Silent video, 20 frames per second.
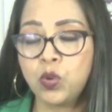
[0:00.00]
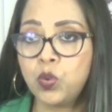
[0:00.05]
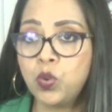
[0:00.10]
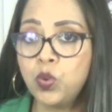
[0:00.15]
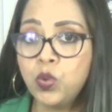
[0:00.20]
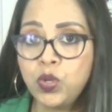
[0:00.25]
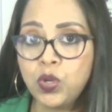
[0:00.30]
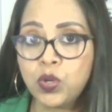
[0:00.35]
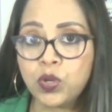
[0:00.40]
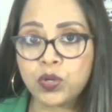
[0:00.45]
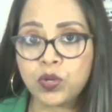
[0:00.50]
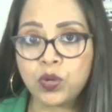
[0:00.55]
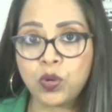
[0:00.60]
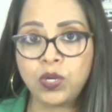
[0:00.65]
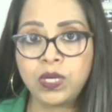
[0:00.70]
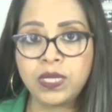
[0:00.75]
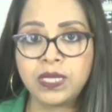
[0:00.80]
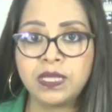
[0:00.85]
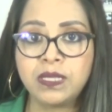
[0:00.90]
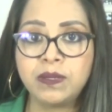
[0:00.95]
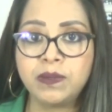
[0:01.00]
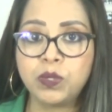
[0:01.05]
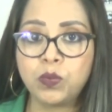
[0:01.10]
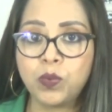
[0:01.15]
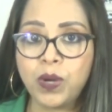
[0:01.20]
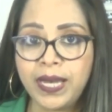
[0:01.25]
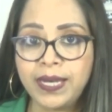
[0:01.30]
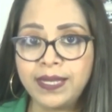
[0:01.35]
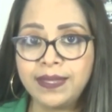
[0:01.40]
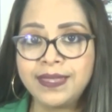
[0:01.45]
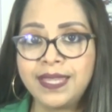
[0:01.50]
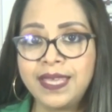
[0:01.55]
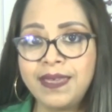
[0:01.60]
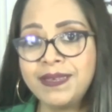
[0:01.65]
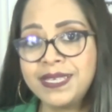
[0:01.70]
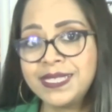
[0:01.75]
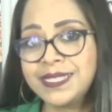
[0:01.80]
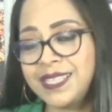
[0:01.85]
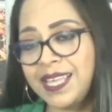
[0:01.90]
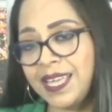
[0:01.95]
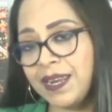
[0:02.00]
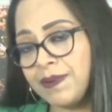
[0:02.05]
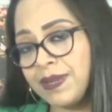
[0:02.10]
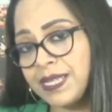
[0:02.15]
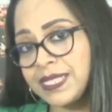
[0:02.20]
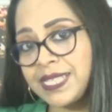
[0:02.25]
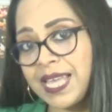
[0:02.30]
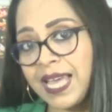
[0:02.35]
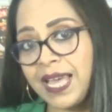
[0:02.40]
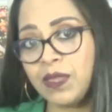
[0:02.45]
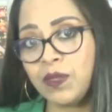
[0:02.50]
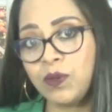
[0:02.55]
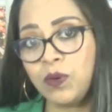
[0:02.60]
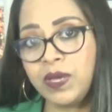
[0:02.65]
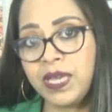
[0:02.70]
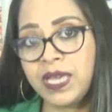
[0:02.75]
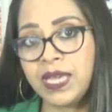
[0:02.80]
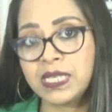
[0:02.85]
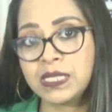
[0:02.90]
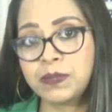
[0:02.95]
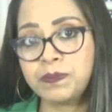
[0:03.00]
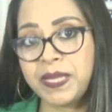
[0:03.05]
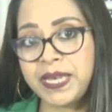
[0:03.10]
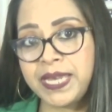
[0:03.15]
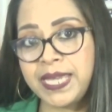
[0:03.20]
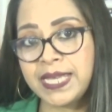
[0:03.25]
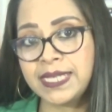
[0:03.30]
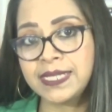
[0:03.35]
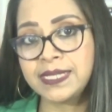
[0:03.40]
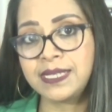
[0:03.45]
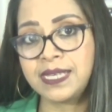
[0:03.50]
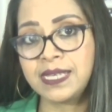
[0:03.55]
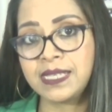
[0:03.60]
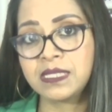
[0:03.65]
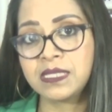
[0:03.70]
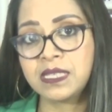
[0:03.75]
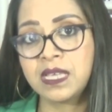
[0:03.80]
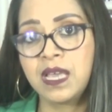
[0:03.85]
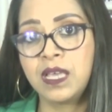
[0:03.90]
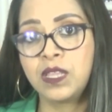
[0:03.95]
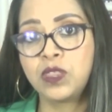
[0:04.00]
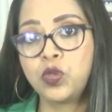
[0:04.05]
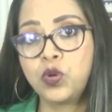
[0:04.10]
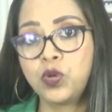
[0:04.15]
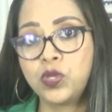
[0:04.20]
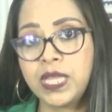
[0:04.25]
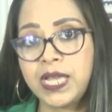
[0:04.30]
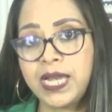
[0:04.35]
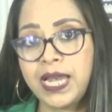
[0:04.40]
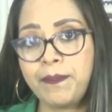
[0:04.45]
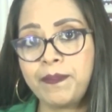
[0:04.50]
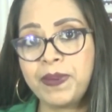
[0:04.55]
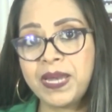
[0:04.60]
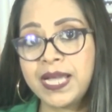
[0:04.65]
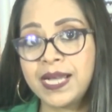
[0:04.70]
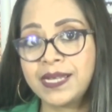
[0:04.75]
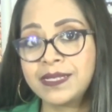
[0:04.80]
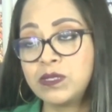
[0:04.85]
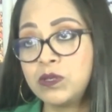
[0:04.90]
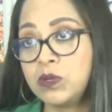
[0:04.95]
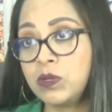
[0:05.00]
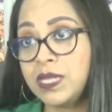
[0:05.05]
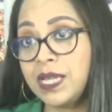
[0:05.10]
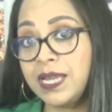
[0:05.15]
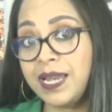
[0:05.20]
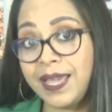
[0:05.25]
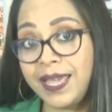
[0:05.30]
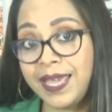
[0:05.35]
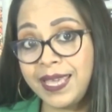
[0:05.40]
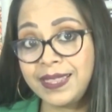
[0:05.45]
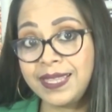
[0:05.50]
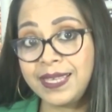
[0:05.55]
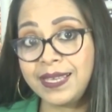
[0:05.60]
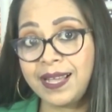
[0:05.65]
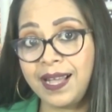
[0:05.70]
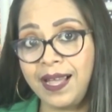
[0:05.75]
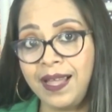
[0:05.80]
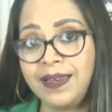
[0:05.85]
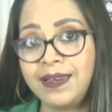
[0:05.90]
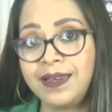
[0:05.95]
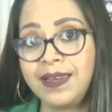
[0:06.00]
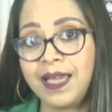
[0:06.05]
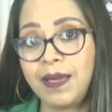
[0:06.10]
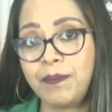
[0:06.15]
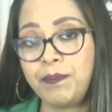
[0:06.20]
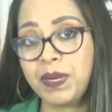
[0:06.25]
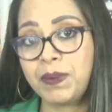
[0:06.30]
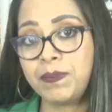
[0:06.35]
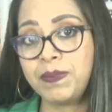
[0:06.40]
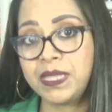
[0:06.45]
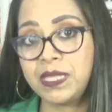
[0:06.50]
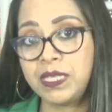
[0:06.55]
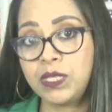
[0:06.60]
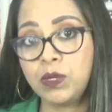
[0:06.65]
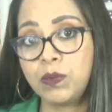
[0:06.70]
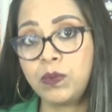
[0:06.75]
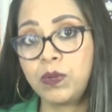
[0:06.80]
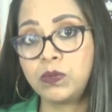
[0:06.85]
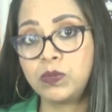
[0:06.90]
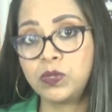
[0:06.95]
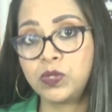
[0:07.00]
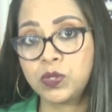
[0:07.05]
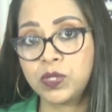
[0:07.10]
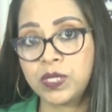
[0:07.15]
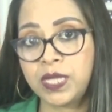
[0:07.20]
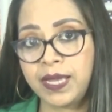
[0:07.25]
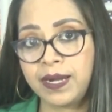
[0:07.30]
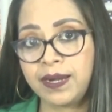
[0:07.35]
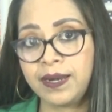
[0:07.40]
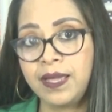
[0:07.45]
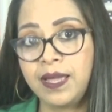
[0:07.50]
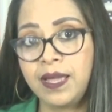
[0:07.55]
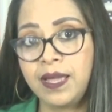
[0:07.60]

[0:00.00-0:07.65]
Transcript: cuyo rol individual debe estar basado en experiencias donde la aplicación de la ética le ha permitido evolucionar,